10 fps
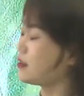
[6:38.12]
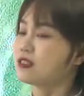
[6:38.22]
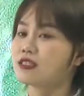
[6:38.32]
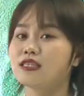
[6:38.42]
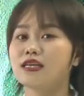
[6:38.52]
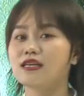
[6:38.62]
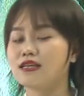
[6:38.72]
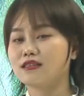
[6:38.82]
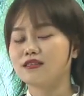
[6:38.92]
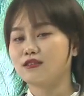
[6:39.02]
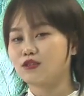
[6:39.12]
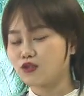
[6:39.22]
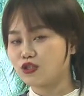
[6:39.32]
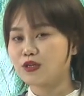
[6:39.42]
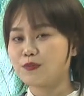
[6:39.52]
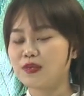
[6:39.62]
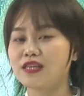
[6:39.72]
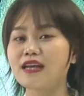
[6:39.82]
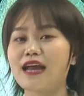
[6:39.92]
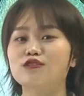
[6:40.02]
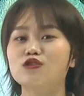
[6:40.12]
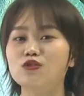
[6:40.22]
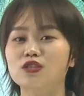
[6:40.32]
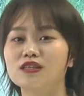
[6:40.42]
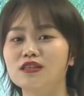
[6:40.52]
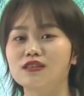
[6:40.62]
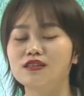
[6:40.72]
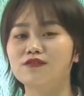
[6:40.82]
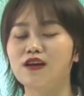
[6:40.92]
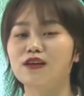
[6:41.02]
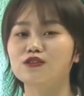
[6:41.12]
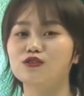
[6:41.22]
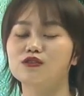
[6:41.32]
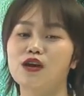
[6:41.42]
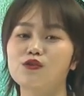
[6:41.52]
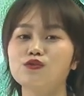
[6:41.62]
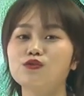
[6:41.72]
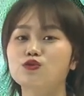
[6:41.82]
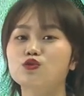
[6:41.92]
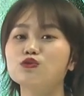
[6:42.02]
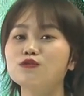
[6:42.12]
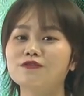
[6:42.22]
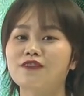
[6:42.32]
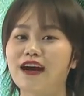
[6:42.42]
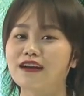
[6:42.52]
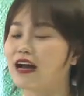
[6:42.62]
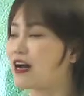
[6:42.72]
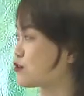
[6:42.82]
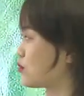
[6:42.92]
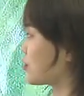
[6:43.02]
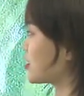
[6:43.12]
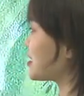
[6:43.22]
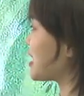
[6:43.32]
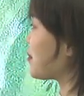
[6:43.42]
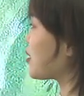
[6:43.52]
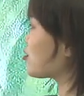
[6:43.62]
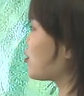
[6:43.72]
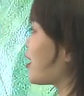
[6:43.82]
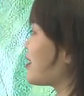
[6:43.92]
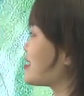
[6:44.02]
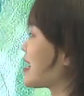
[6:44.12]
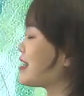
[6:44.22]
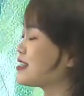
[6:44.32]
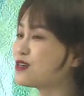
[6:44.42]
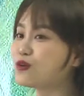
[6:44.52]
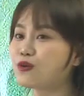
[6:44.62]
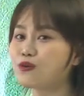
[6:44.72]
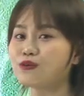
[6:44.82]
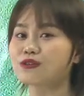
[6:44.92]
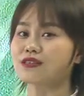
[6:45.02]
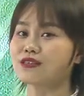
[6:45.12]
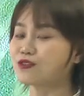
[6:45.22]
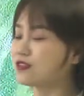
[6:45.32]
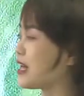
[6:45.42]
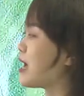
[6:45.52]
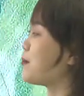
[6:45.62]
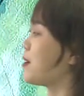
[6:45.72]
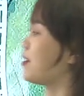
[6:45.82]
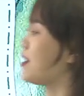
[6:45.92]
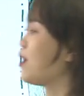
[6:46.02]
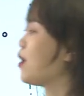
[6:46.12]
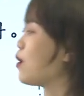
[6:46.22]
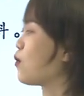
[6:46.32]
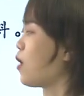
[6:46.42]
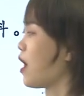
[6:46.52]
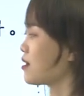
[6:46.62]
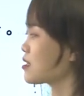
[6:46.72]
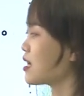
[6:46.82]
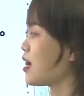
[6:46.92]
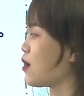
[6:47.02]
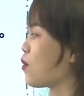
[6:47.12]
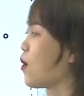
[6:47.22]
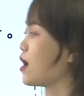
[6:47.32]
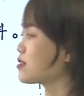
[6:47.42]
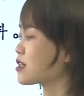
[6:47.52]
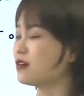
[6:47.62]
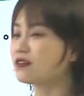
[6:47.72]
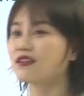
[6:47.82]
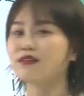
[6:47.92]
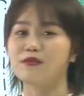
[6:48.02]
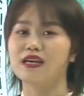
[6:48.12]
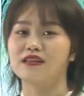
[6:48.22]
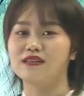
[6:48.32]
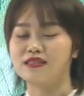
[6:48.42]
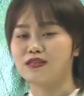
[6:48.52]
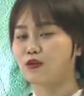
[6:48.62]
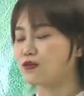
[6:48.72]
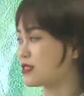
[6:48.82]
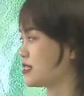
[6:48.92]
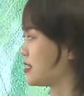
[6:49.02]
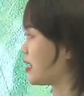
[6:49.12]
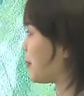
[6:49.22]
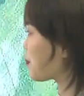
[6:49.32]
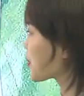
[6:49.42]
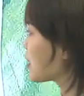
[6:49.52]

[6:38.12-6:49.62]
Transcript: 写就是批改奏折的地方，就叫御书房啊。总之，前面都要加一个“玉字，就代表了皇上、皇城里面的一些东西啊。